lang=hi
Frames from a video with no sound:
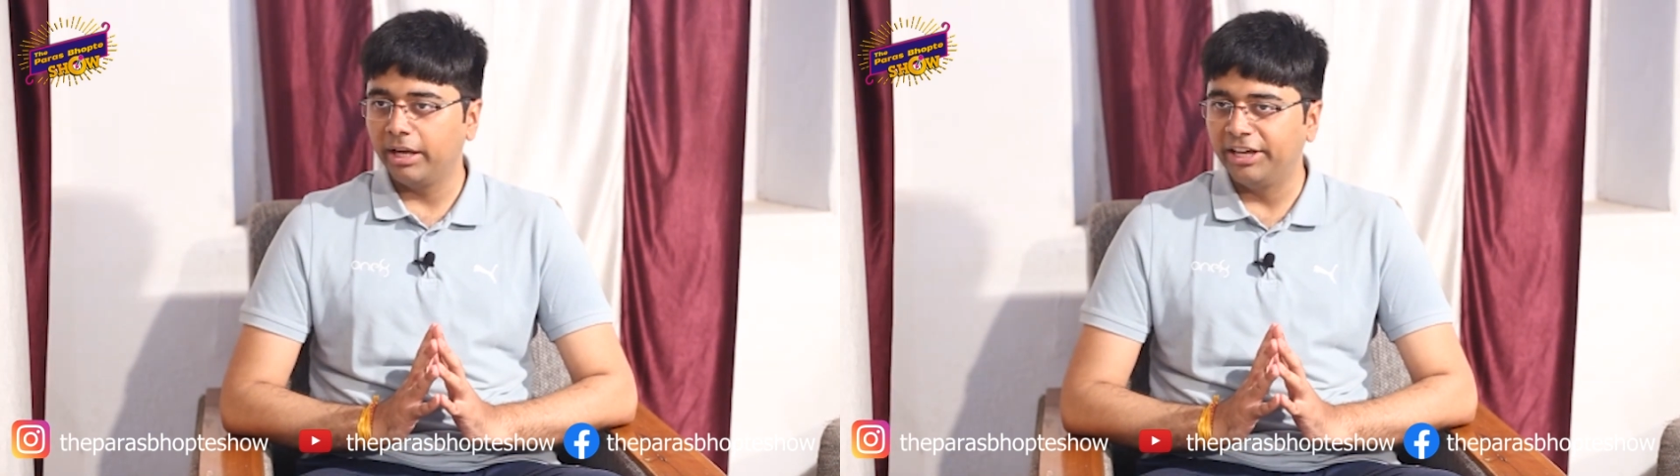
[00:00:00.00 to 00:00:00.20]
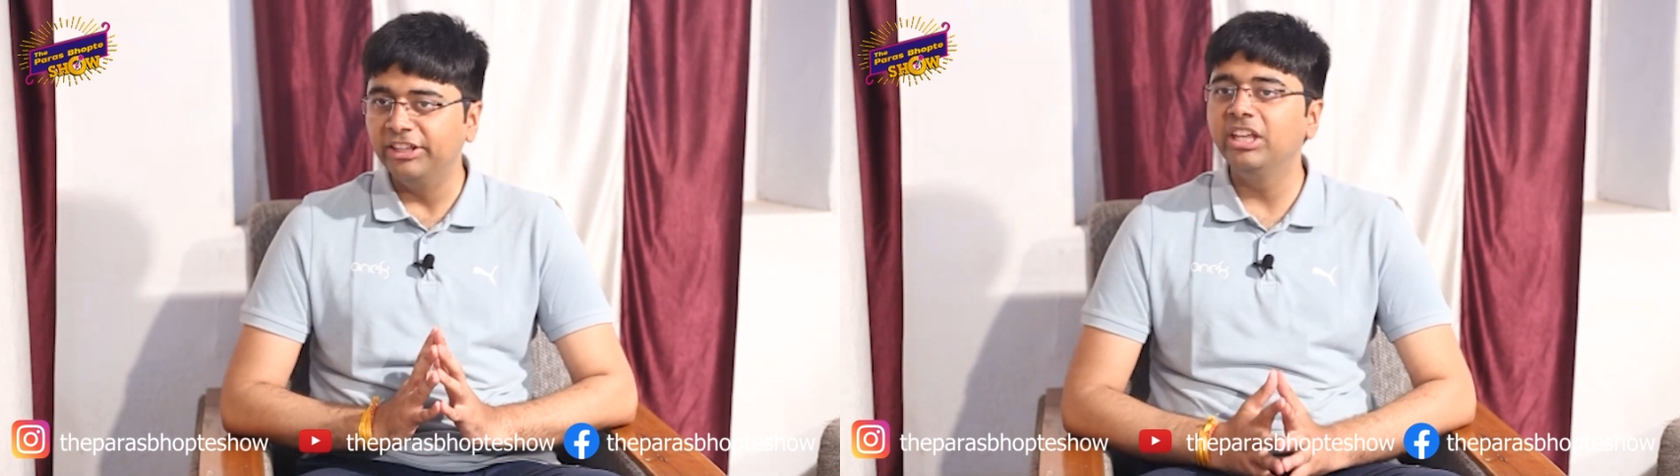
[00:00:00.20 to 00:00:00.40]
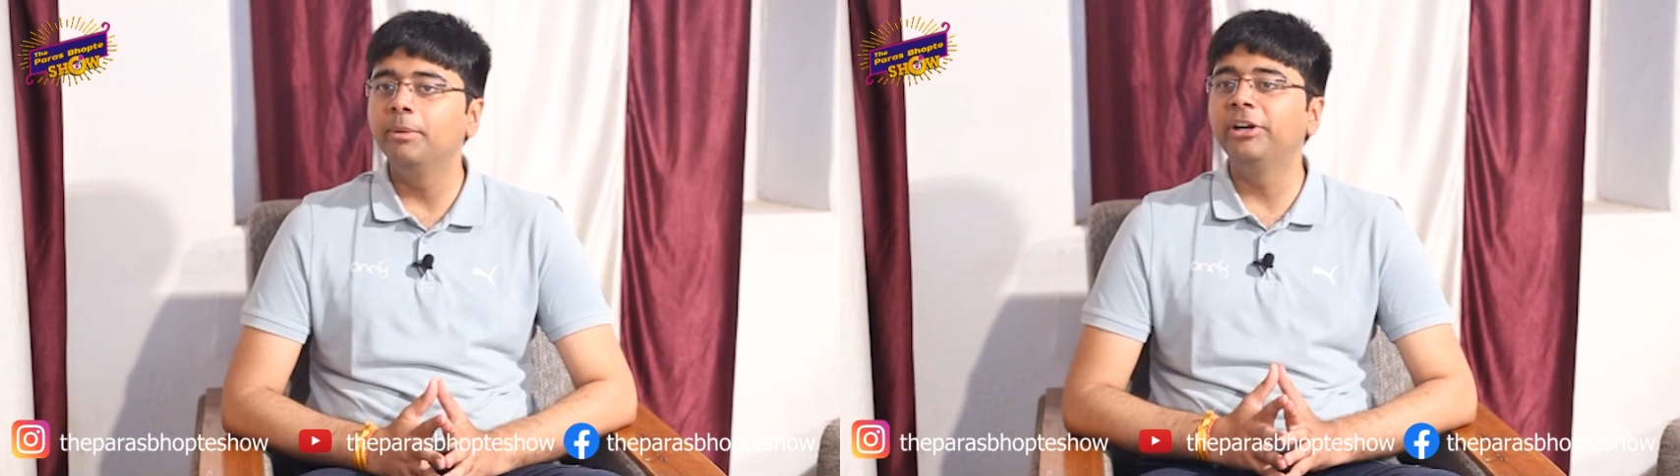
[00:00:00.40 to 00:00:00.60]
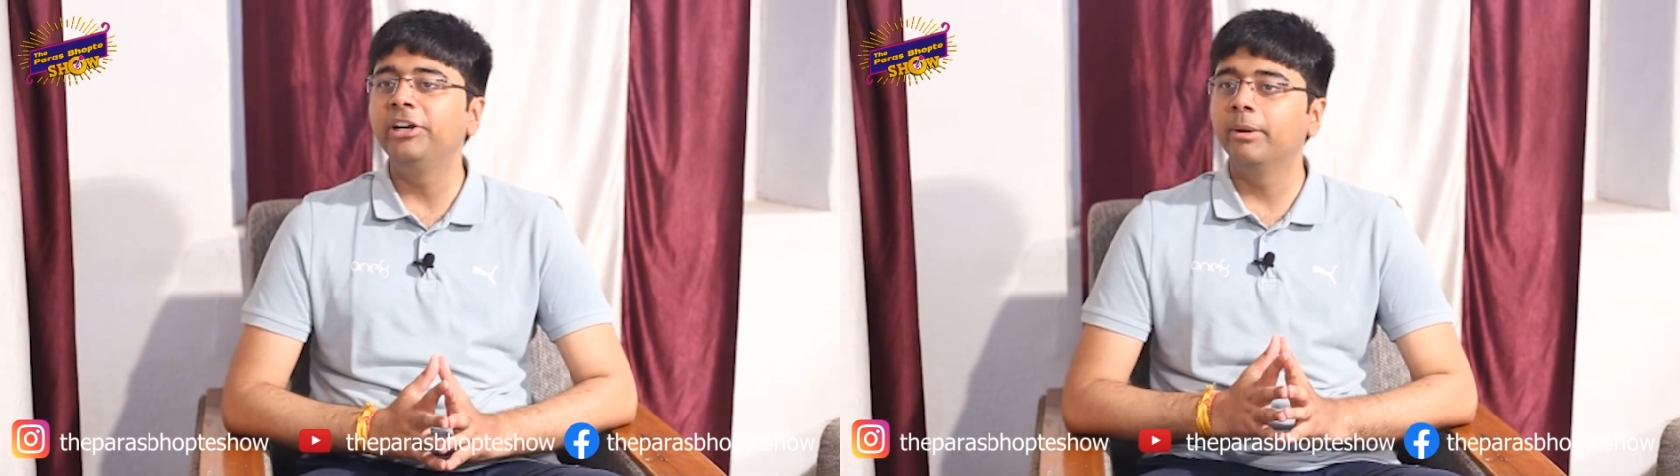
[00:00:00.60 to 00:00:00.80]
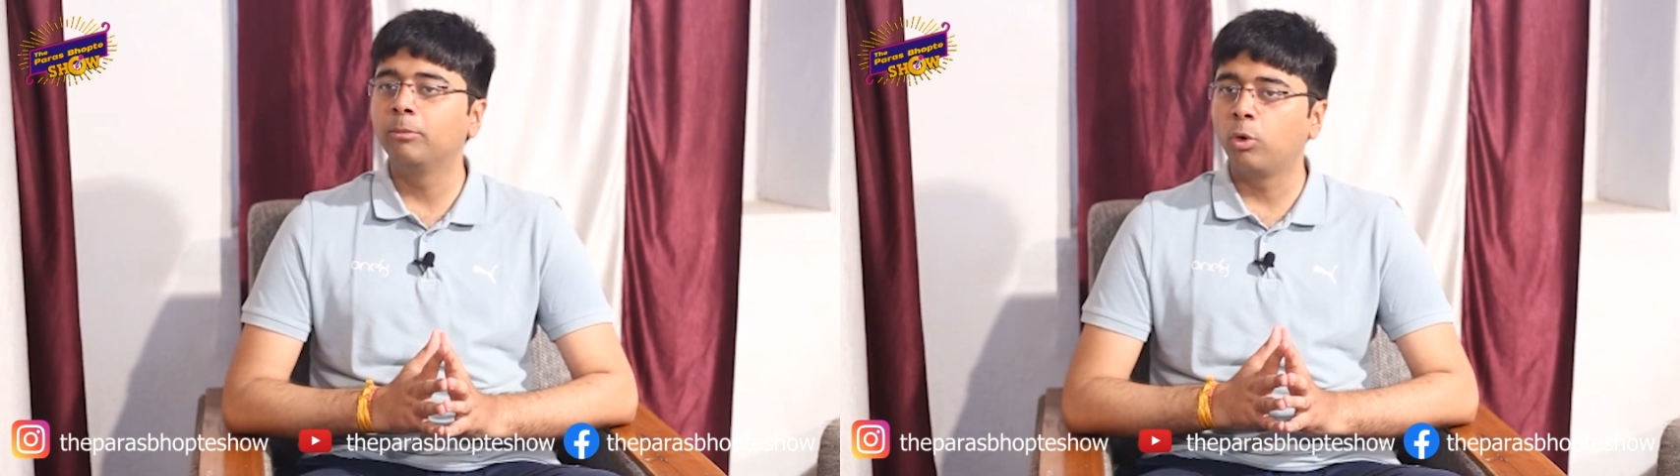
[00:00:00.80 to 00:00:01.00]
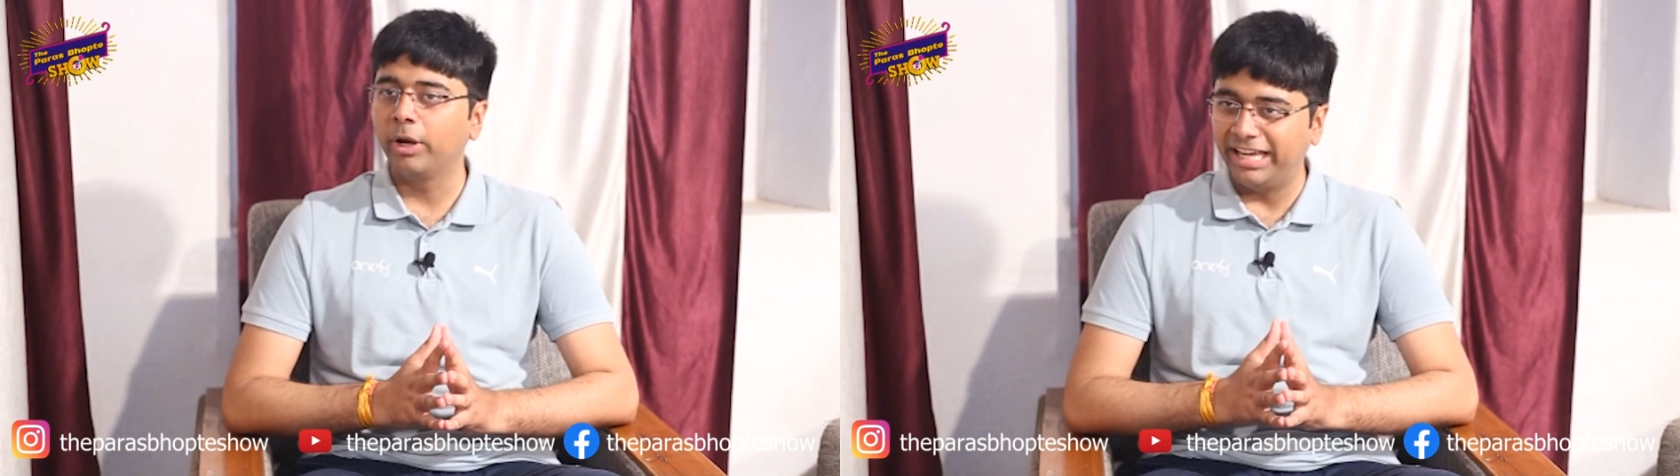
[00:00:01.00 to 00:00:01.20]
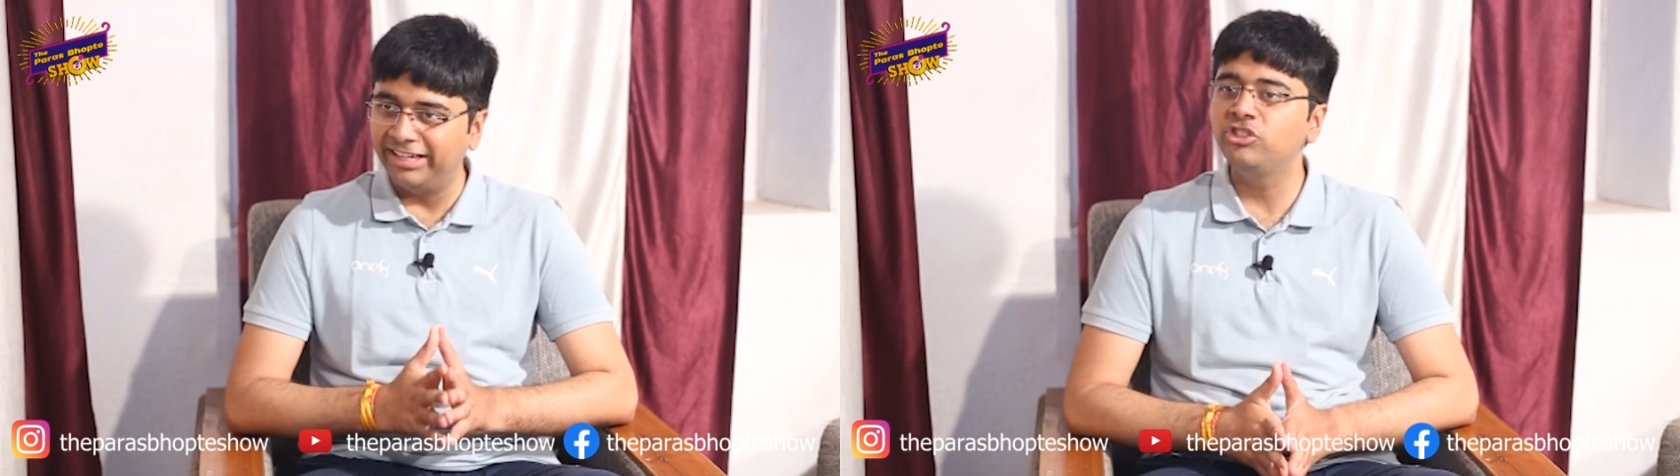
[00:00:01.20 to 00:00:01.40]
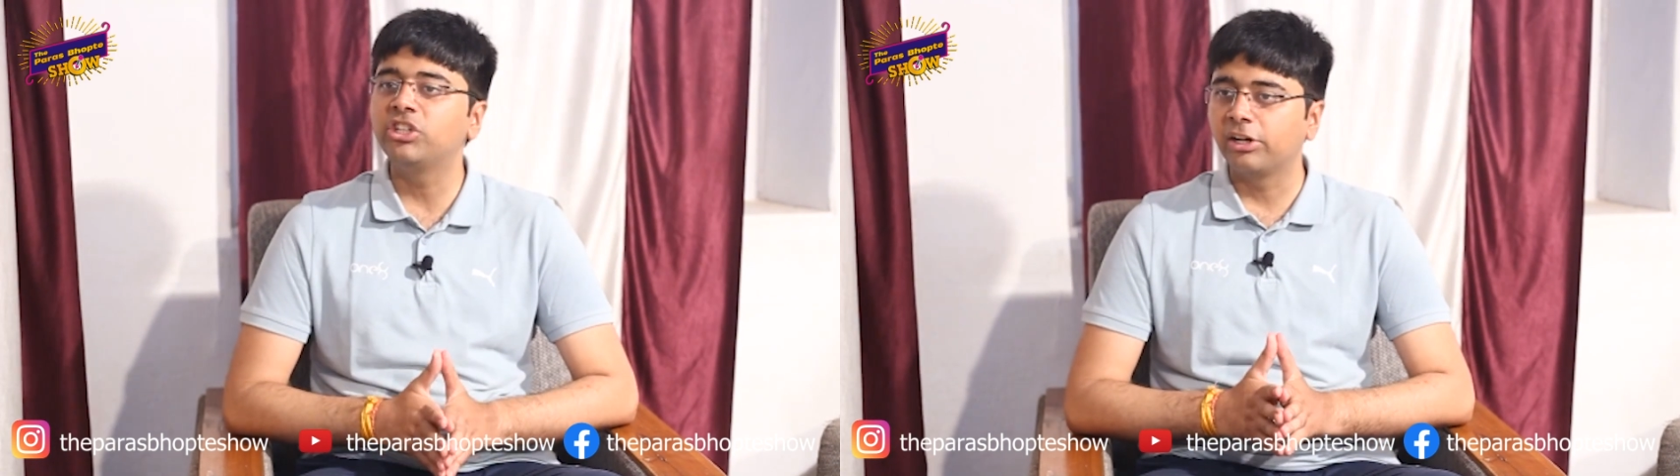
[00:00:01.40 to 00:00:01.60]
हिंदी मीडियम को
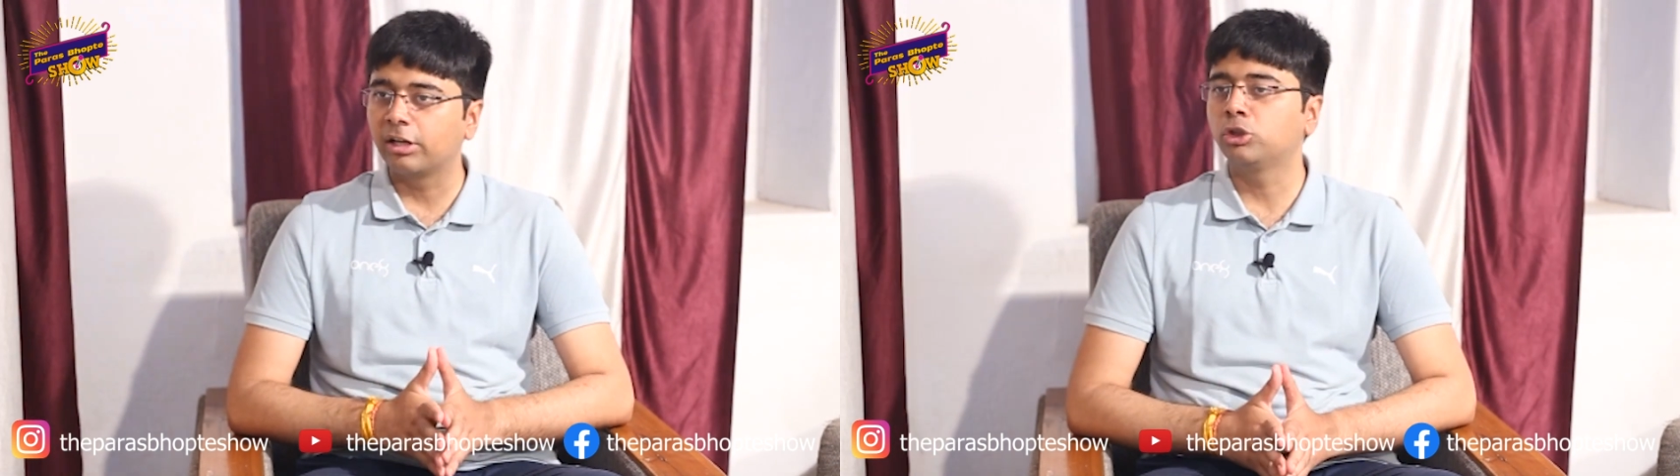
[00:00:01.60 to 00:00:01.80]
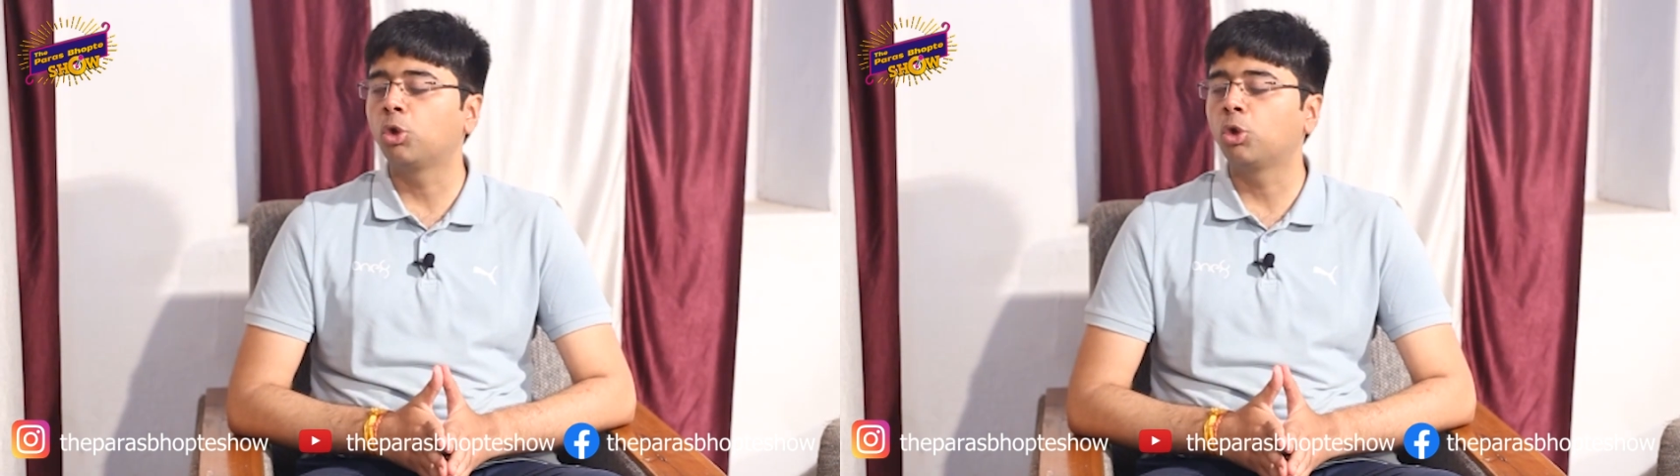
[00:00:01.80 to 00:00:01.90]
इन जनरल